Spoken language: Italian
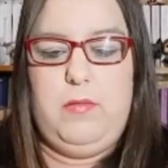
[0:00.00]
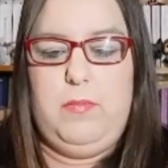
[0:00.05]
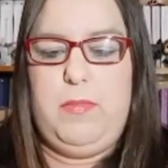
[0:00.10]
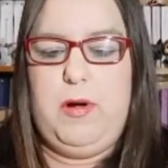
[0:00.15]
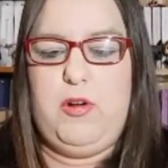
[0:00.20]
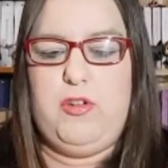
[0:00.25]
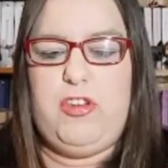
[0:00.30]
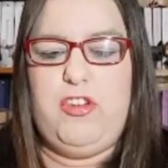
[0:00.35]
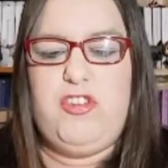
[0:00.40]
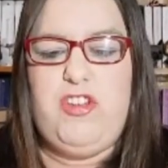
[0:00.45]

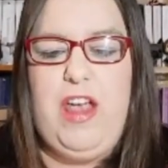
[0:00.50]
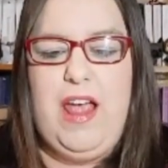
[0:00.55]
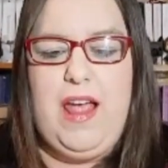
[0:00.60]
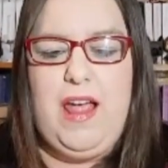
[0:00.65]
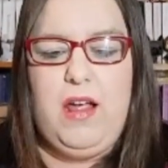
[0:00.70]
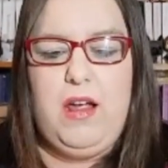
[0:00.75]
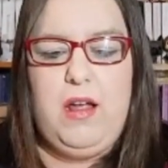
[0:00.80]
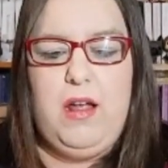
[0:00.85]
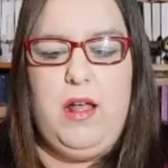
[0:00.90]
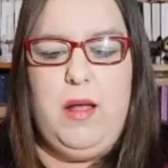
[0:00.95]
Ma cosa
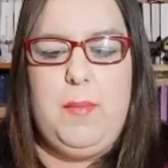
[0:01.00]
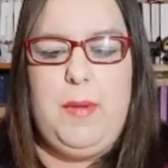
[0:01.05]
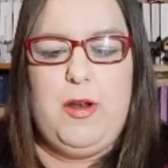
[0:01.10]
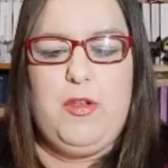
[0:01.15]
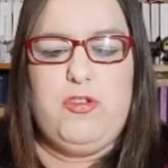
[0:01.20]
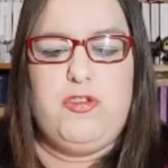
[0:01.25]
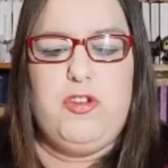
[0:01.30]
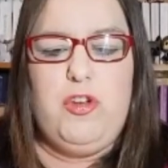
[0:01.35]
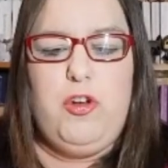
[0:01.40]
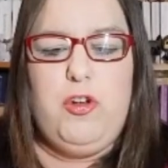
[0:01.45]
c'è? Ma
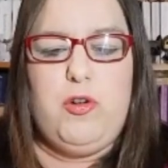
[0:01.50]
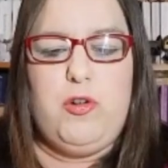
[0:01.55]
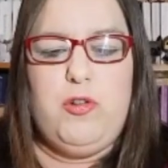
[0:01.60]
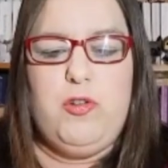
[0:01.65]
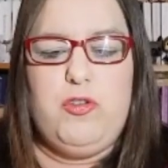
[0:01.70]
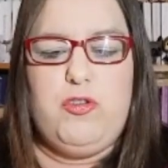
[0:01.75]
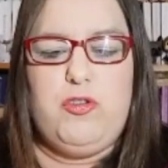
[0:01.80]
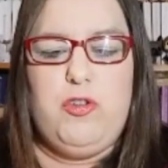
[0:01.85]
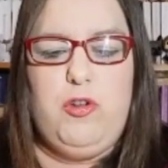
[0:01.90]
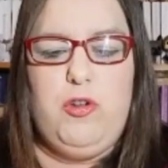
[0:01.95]
non sono,
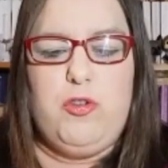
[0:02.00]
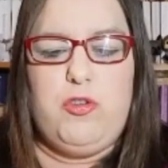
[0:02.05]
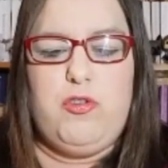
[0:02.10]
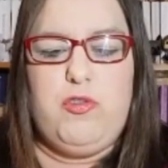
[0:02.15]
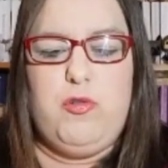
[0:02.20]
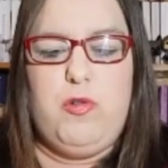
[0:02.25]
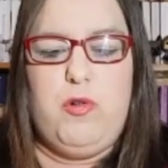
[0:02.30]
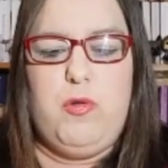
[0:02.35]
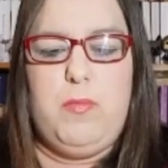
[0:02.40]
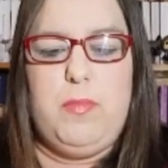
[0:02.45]
non sono
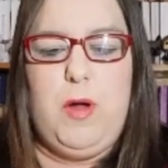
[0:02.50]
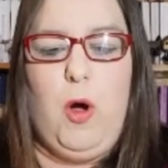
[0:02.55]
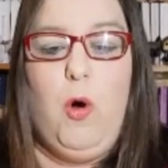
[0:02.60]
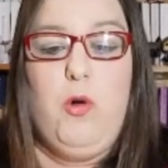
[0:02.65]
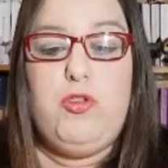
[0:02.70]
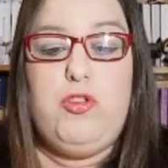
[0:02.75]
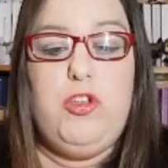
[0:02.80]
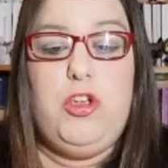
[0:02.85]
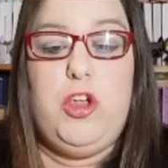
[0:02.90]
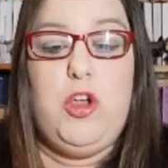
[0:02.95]
zombie!
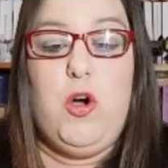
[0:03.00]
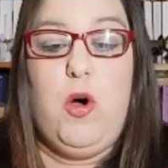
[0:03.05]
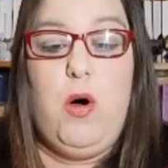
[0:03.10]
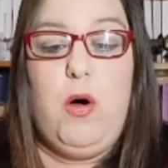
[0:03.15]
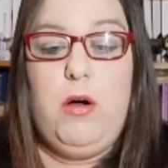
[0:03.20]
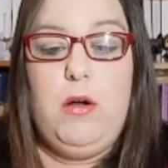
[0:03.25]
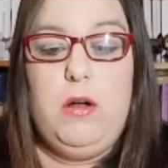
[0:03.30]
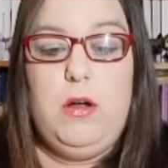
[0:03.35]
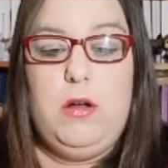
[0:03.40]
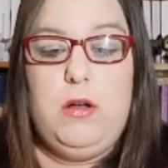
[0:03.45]
Oddio!